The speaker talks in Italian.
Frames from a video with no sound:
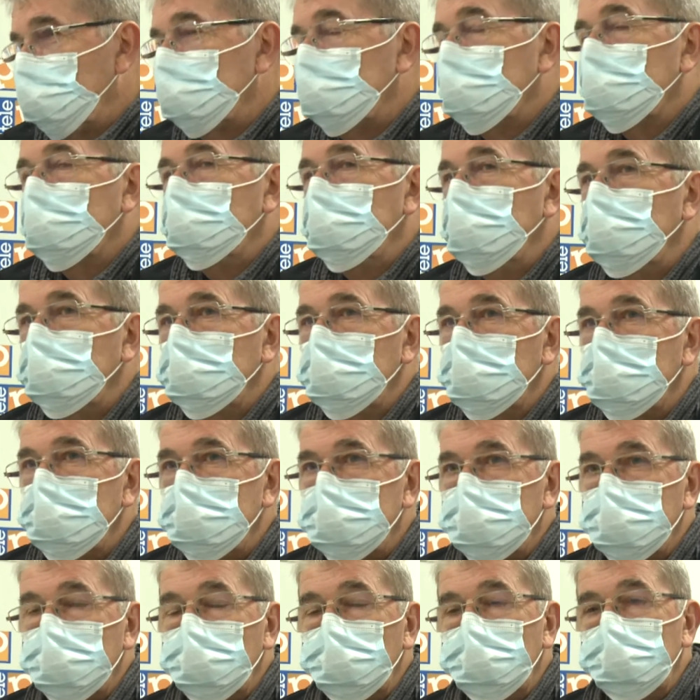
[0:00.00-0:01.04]
praticamente
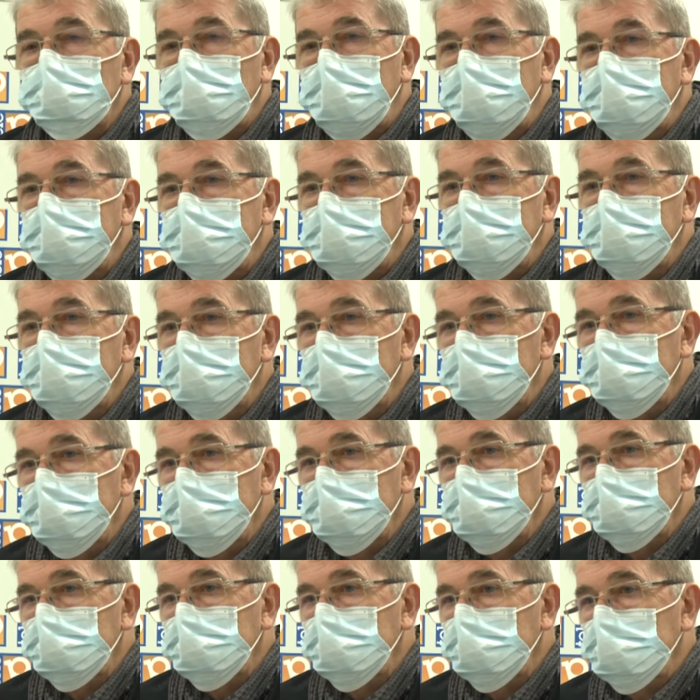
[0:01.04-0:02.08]
ristrutturare
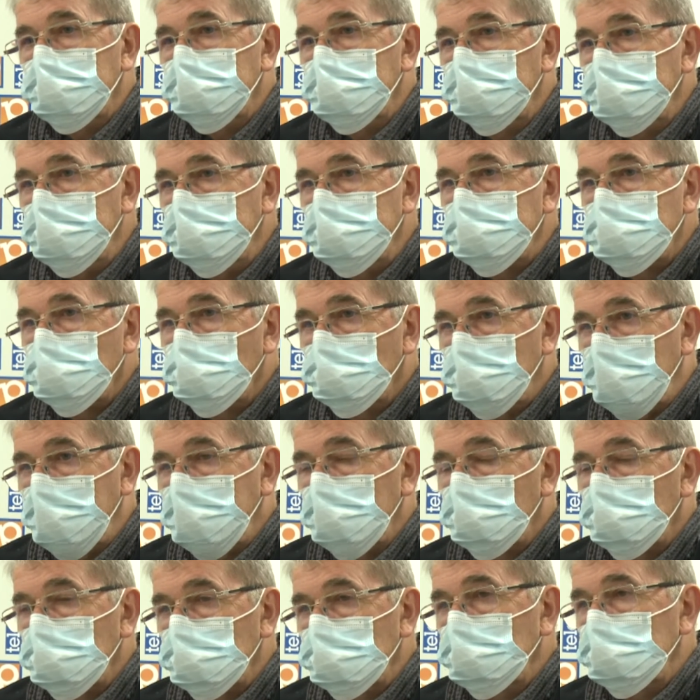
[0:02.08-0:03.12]
eh, insomma,
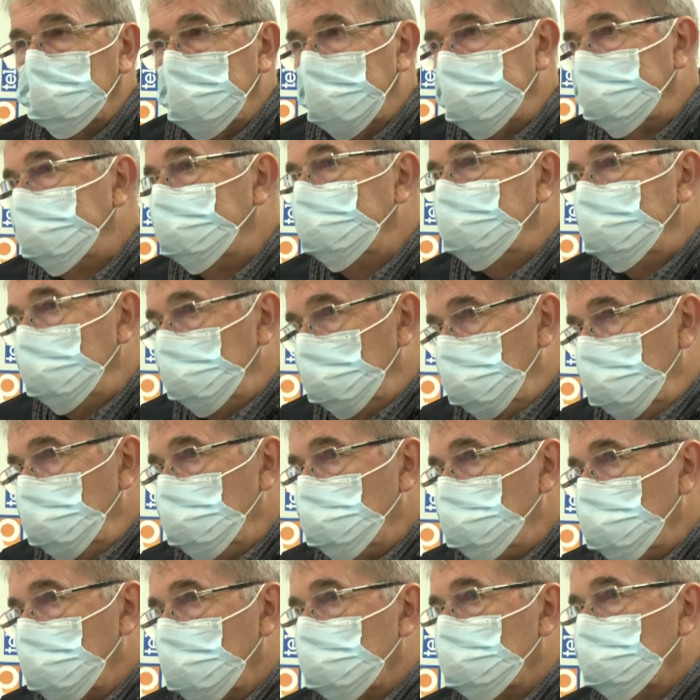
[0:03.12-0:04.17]
ecco, tanti
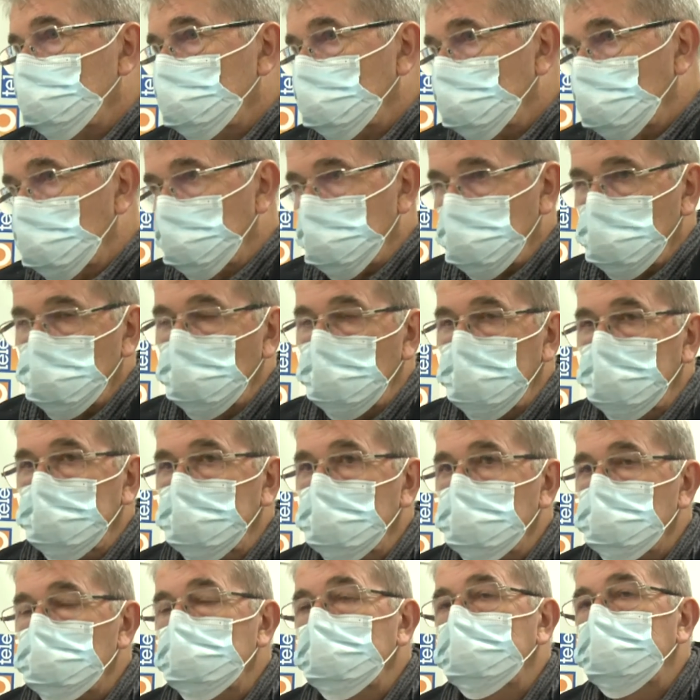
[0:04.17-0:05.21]
edifici che sono obsoleti
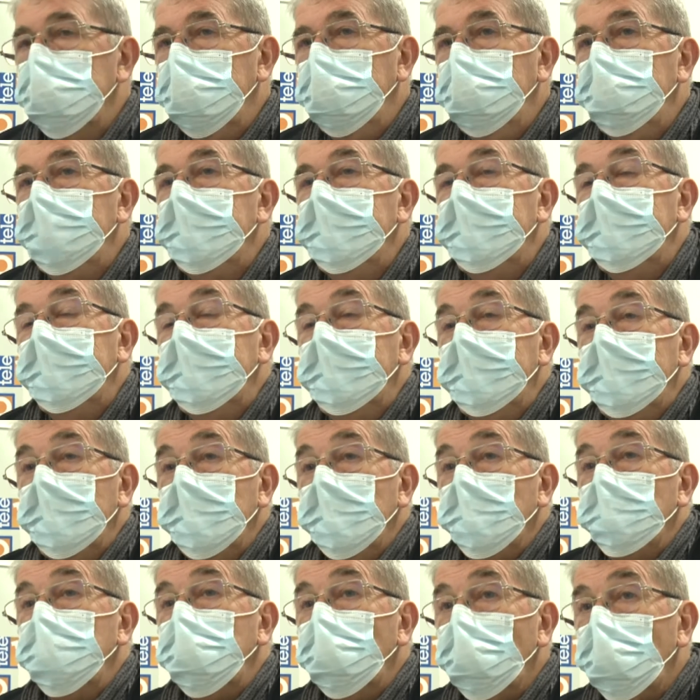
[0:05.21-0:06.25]
in città,
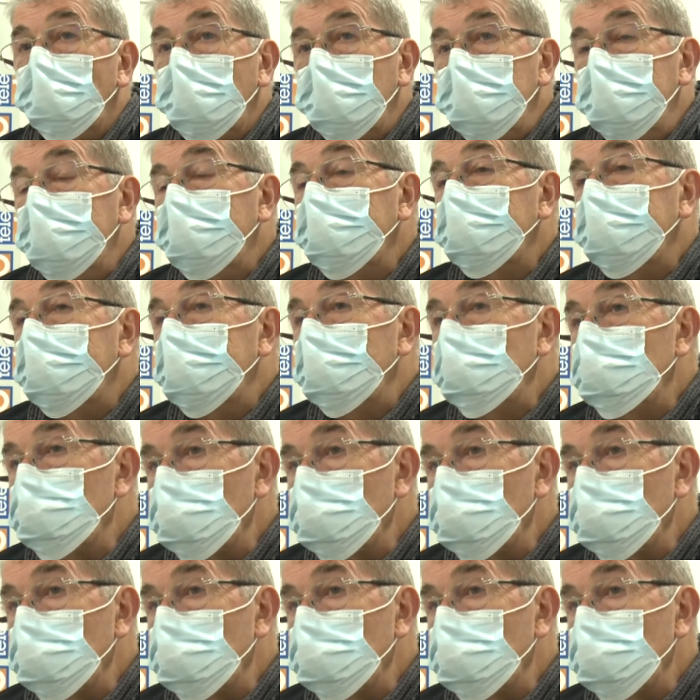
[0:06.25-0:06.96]
però è anche